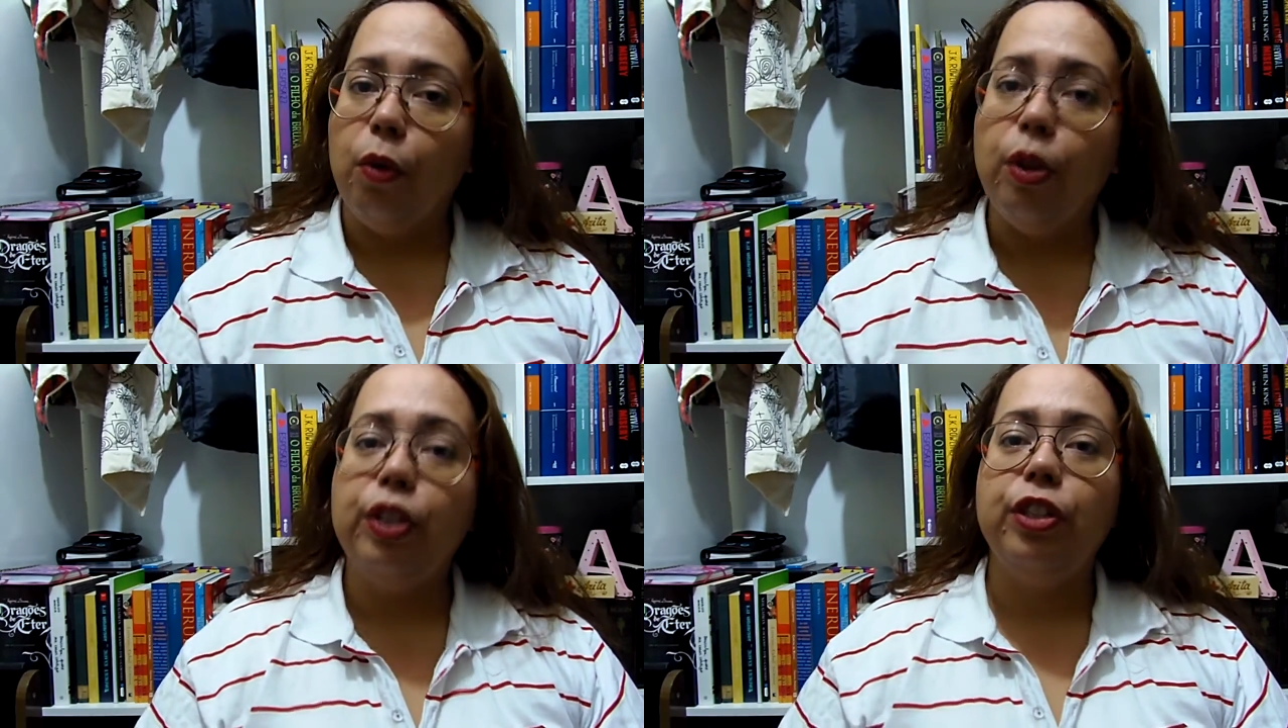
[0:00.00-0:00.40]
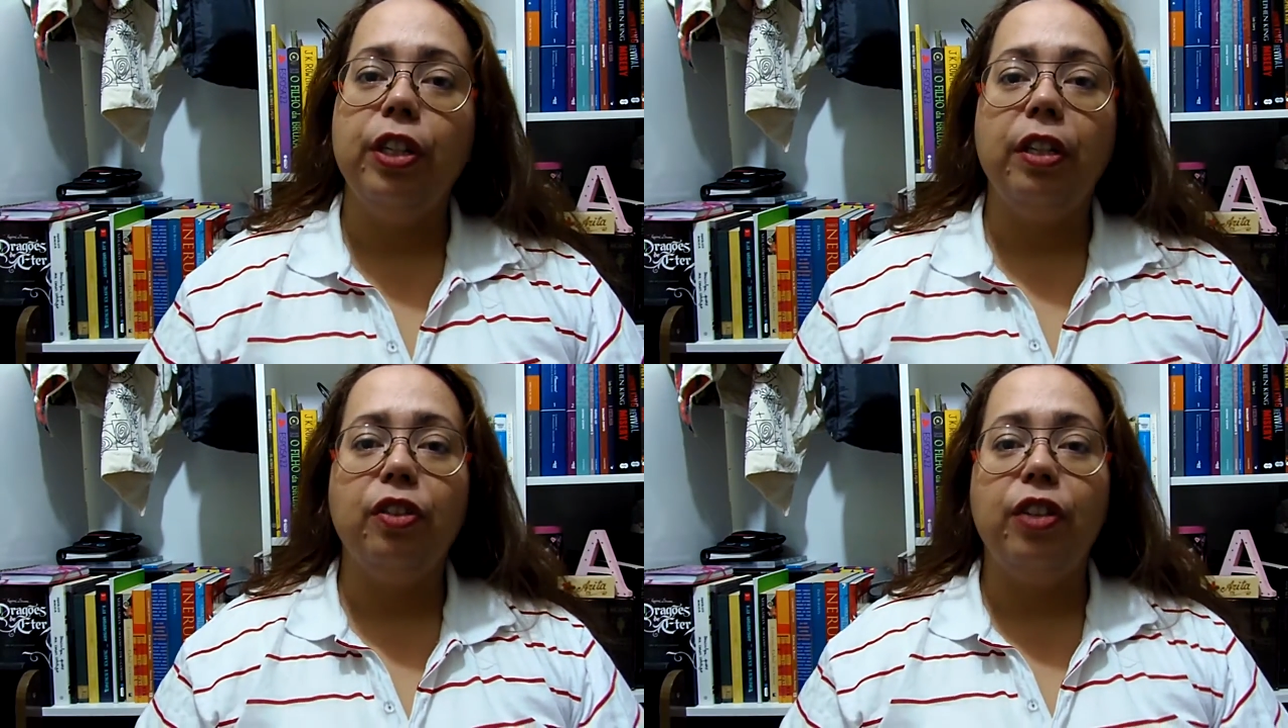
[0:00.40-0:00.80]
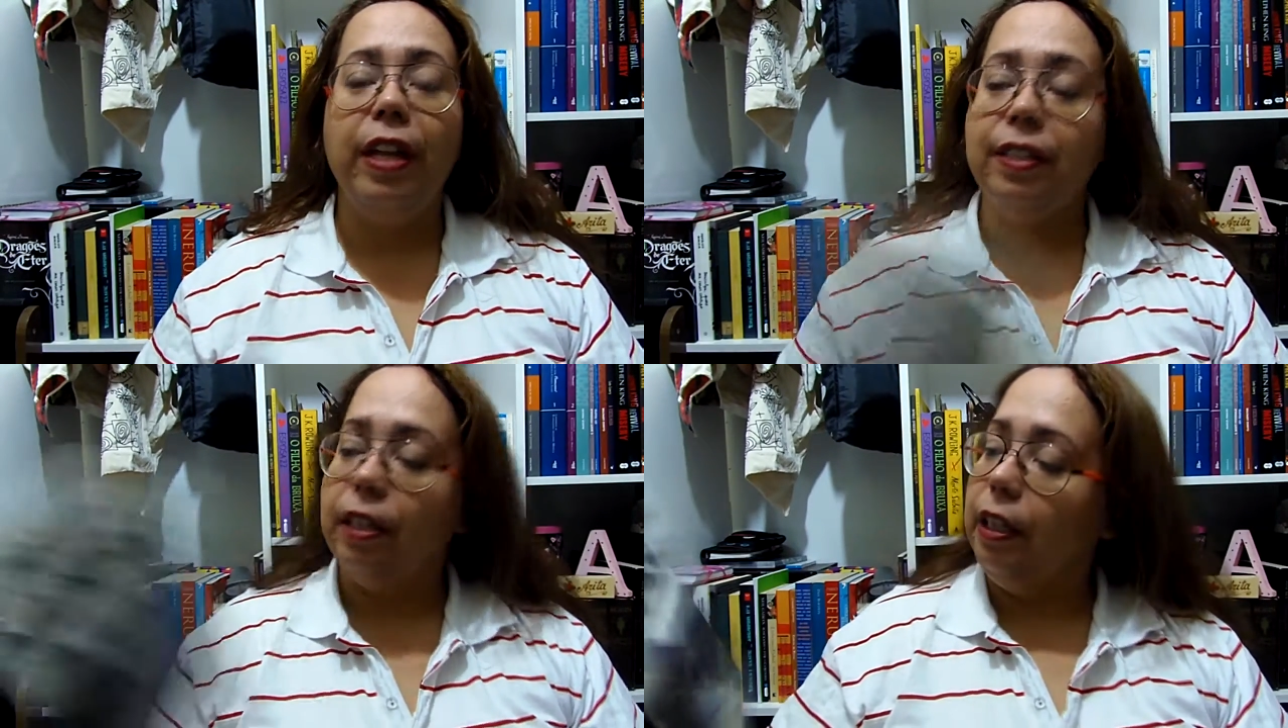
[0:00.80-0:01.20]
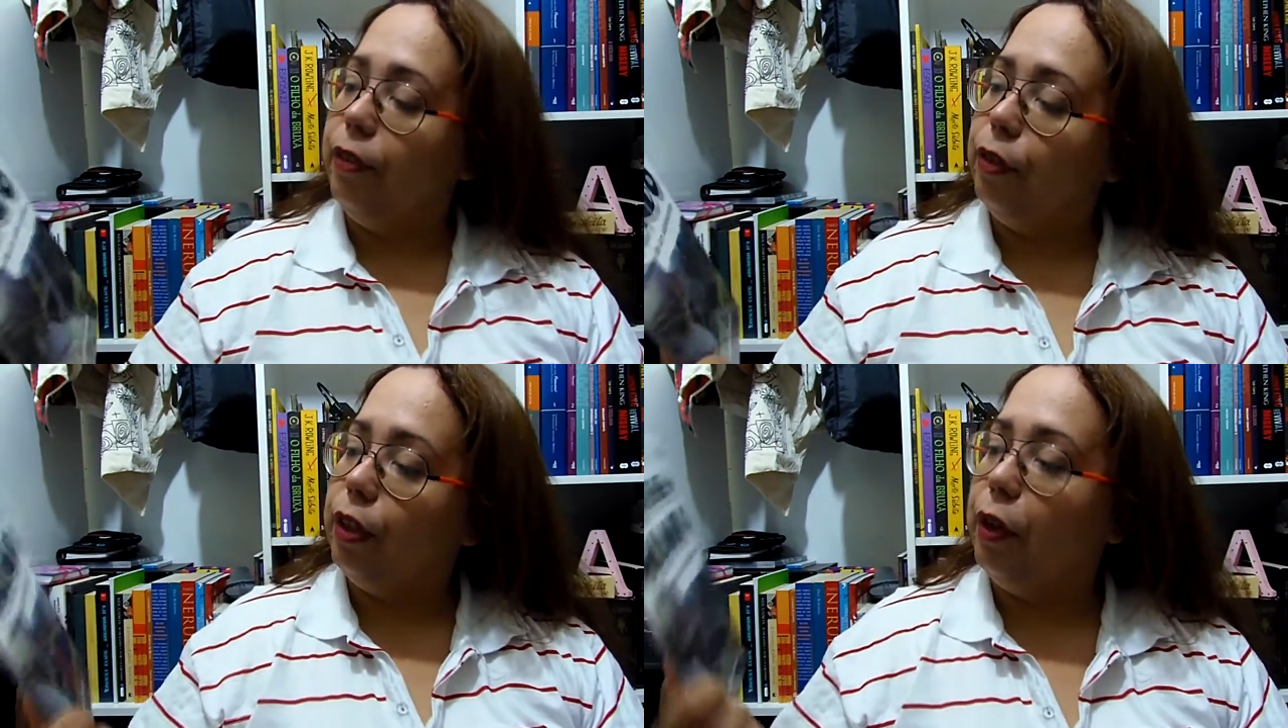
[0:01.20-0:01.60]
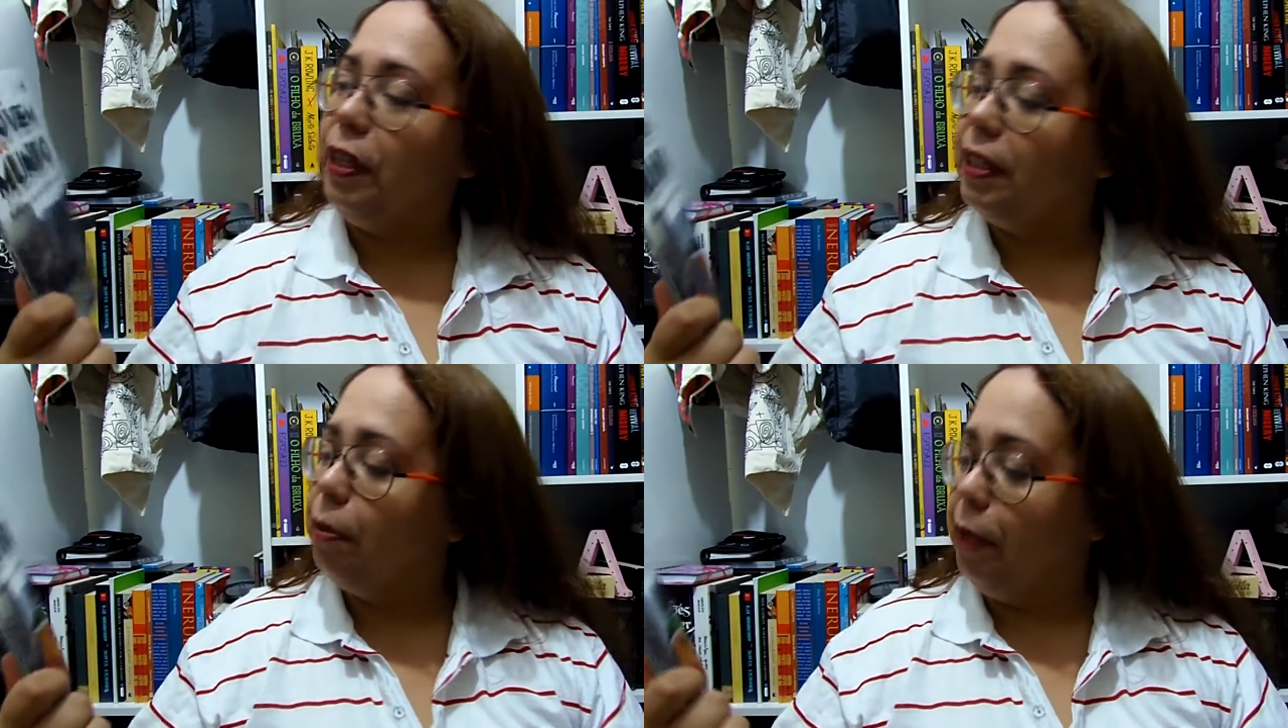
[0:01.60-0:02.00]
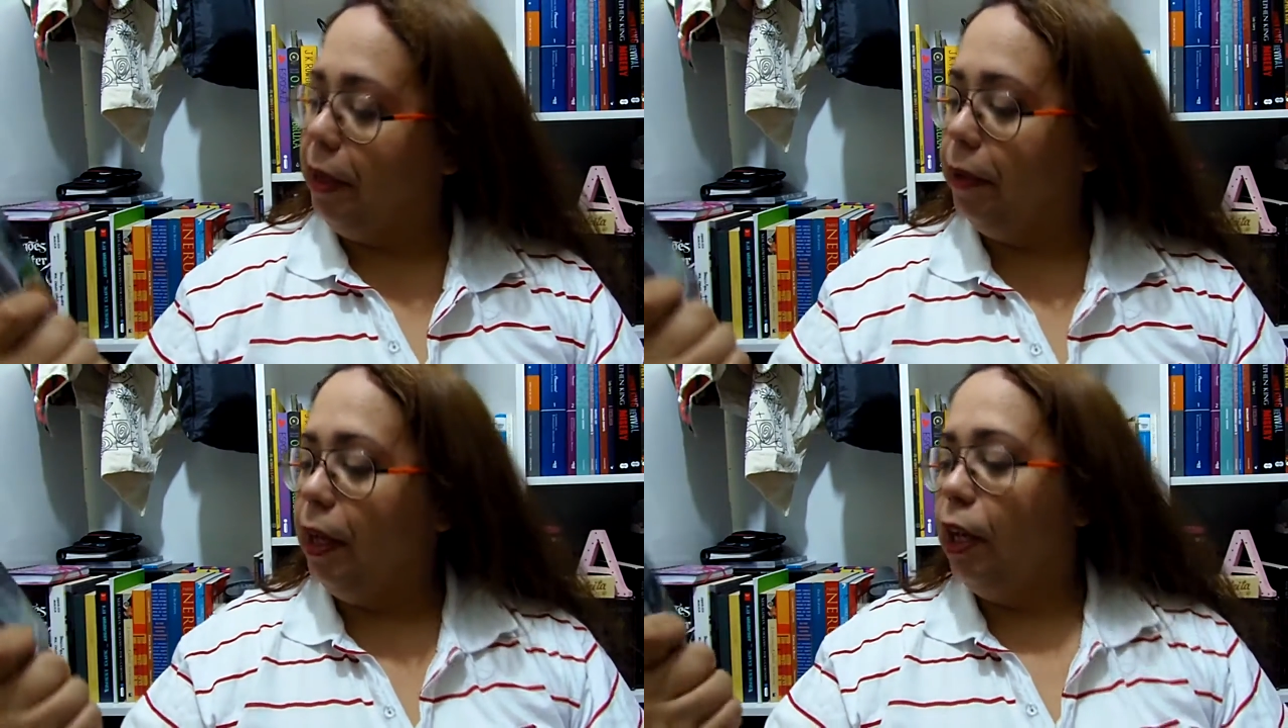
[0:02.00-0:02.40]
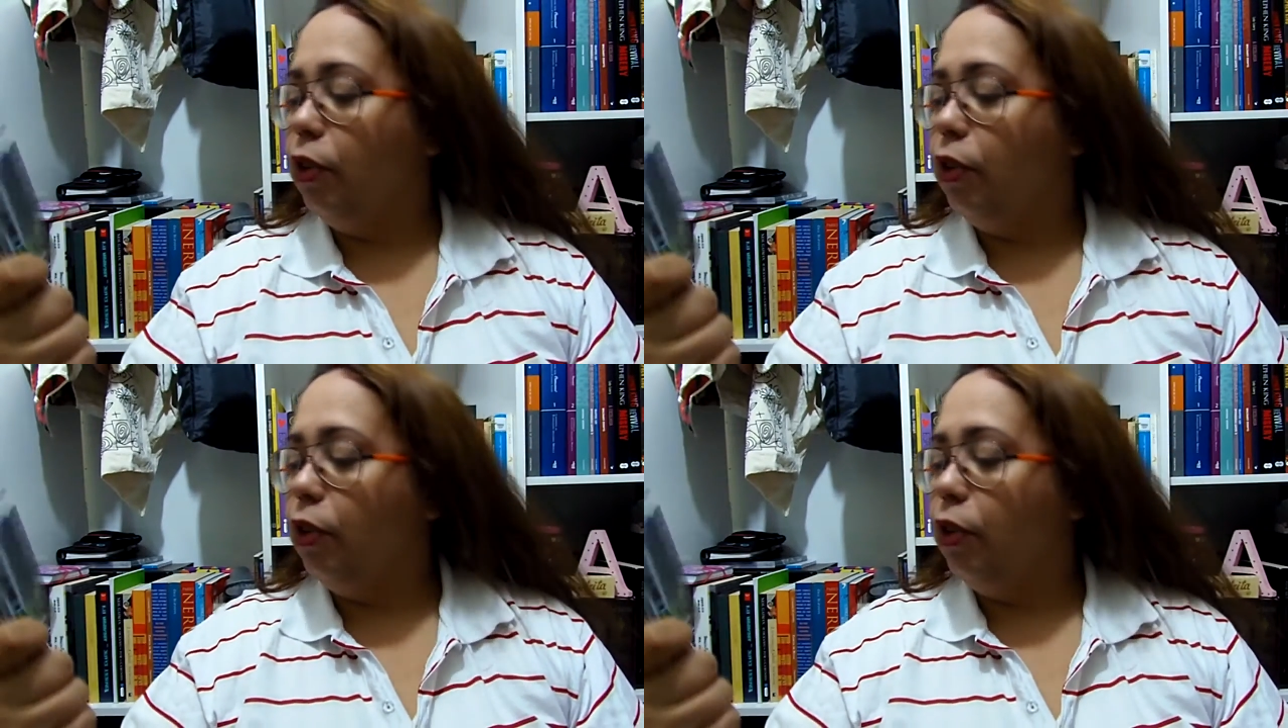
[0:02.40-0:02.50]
hoje desse livro que eu recebi